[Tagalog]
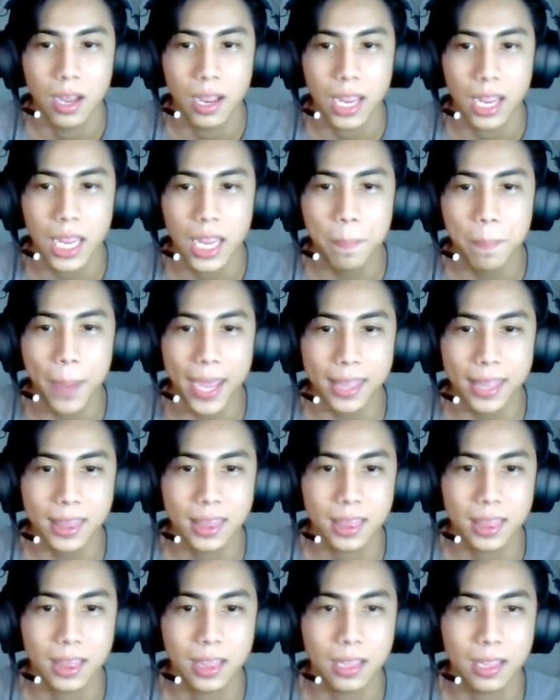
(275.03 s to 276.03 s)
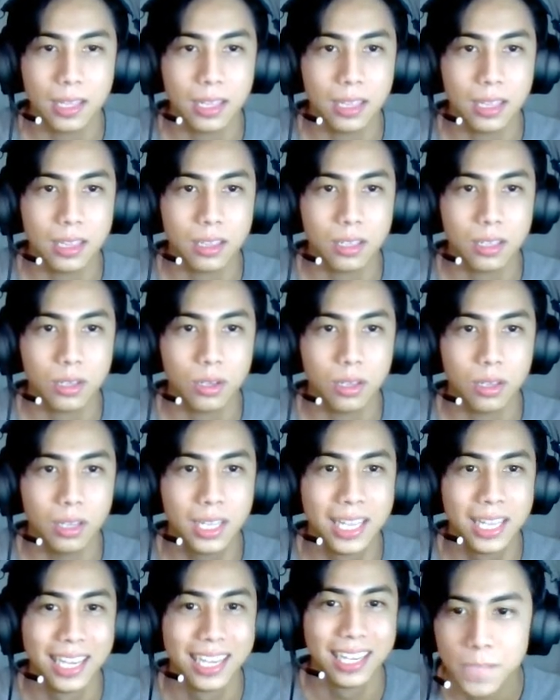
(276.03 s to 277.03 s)
ipet
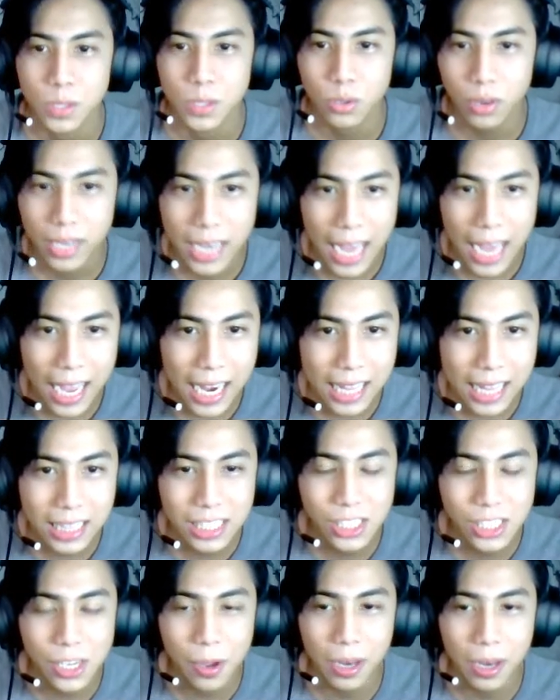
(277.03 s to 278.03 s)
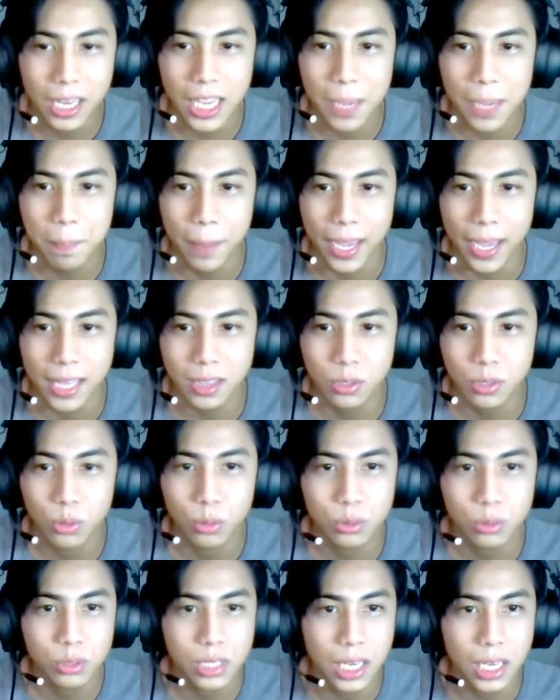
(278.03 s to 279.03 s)
So, kailangan natin siyang ipet
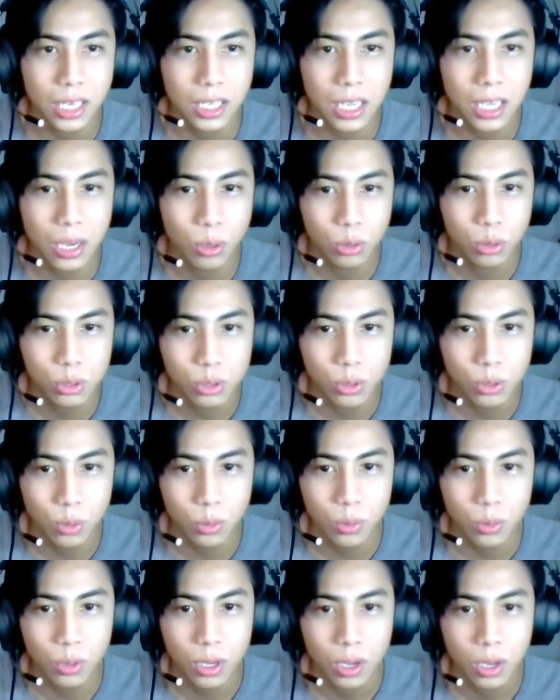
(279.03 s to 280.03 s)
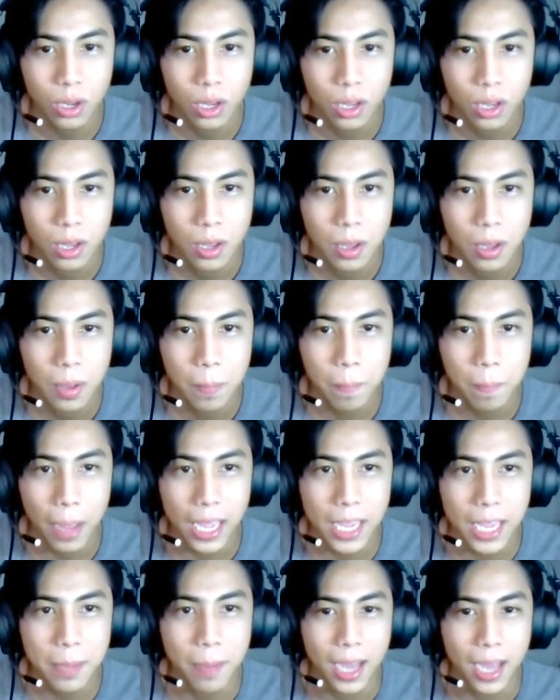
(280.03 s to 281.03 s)
kung saan niya gustong
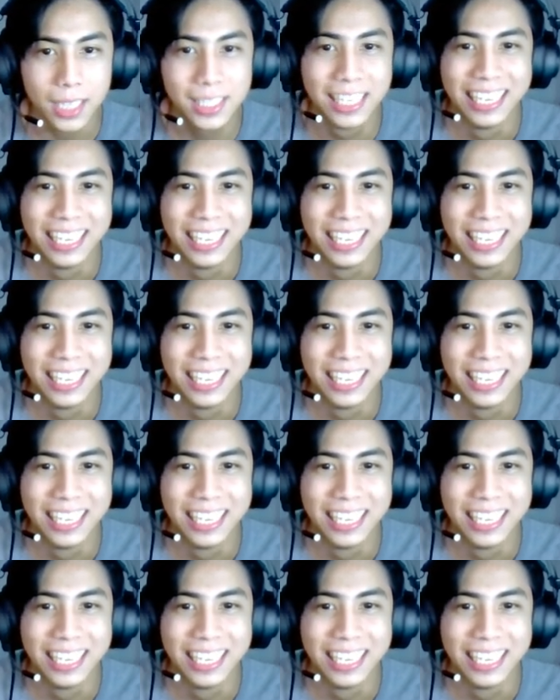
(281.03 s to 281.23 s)
pahimas.